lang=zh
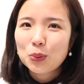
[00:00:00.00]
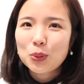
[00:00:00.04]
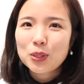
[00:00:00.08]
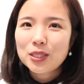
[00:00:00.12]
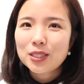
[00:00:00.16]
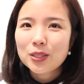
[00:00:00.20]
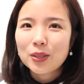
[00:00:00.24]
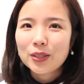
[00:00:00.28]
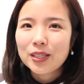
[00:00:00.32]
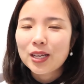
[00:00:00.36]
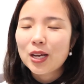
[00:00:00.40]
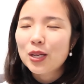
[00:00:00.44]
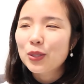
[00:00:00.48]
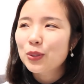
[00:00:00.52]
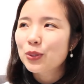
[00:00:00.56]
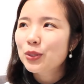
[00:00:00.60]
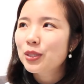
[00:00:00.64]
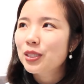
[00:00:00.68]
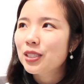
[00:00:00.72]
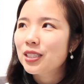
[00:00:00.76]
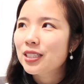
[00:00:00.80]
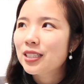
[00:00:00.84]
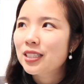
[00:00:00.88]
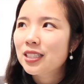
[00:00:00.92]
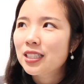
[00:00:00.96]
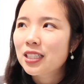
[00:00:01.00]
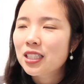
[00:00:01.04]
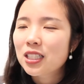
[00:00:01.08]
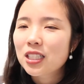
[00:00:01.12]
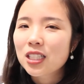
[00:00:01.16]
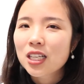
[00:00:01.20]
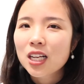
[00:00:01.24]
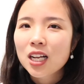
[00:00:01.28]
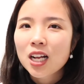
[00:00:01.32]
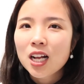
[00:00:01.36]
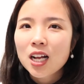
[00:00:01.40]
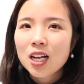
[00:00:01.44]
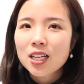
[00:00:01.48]
多小样，尤其
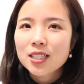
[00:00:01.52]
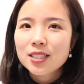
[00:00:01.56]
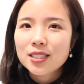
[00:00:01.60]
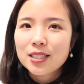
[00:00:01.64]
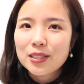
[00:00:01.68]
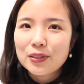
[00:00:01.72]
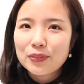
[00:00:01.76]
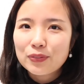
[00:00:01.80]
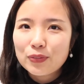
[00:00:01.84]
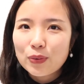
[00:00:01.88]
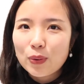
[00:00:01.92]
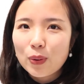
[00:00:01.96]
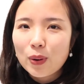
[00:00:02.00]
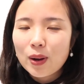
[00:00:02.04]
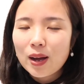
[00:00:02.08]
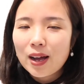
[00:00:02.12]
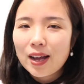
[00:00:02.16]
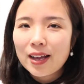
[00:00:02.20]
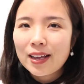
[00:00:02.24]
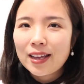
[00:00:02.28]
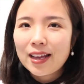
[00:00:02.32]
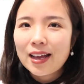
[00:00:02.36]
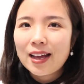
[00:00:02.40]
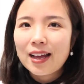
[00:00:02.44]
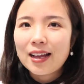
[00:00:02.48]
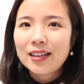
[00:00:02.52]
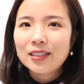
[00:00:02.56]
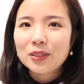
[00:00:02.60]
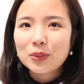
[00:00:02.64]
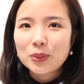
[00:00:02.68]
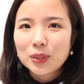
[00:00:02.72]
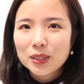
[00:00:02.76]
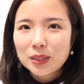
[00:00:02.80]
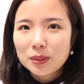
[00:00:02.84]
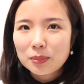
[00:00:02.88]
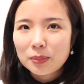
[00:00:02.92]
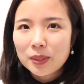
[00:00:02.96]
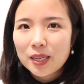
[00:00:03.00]
是洗花呀、
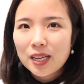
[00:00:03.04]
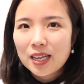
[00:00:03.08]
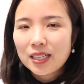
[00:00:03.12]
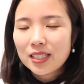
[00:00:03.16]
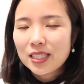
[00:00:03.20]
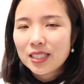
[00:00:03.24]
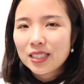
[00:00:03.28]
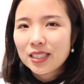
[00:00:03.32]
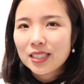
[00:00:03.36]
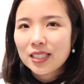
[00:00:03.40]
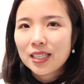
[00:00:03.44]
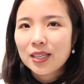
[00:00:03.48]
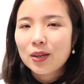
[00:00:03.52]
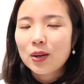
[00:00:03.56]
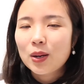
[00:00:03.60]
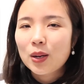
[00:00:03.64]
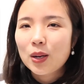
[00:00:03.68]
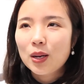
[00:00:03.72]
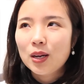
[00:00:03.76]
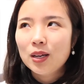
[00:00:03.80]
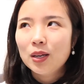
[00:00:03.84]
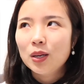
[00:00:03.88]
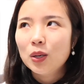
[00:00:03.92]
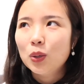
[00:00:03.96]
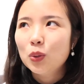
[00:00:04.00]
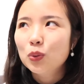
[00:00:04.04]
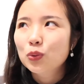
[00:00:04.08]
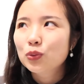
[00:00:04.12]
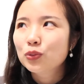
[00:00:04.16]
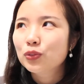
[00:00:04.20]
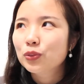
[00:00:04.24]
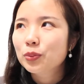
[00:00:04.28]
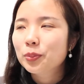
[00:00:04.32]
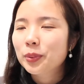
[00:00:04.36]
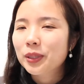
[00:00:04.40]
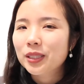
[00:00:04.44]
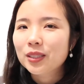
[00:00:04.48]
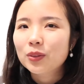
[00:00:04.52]
西洗亚那些呃护
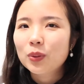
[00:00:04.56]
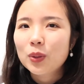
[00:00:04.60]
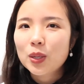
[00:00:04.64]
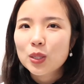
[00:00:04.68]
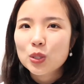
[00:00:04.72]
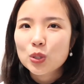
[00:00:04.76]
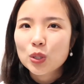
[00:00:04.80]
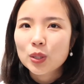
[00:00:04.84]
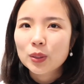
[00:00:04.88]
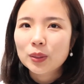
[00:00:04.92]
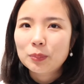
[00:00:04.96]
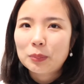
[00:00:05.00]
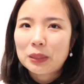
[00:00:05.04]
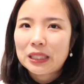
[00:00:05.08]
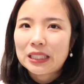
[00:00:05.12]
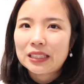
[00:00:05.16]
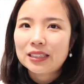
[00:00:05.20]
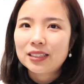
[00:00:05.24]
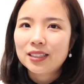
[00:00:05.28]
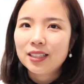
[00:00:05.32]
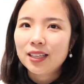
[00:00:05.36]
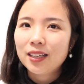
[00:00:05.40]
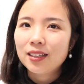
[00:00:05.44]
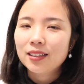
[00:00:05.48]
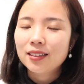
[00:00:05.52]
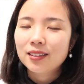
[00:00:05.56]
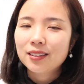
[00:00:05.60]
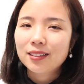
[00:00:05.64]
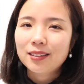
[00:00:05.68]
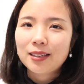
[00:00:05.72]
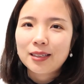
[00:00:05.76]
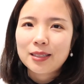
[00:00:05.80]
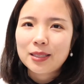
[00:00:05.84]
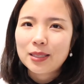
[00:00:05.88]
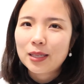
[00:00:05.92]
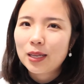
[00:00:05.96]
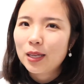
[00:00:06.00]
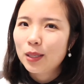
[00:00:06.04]
肤品、化妆品店
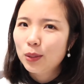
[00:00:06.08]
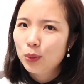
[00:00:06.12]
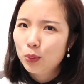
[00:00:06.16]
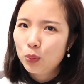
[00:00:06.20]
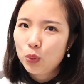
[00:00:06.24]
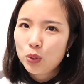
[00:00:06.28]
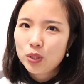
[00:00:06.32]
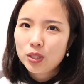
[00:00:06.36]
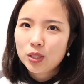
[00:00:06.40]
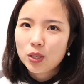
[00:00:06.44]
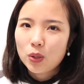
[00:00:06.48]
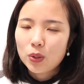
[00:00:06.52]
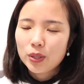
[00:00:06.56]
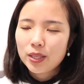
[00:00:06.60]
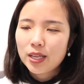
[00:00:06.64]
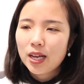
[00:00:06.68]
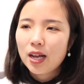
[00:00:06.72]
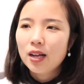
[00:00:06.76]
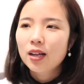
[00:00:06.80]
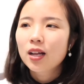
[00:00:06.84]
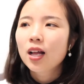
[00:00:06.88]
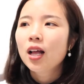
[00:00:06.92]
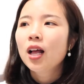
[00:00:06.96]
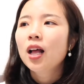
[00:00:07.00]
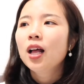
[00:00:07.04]
给你很多小样，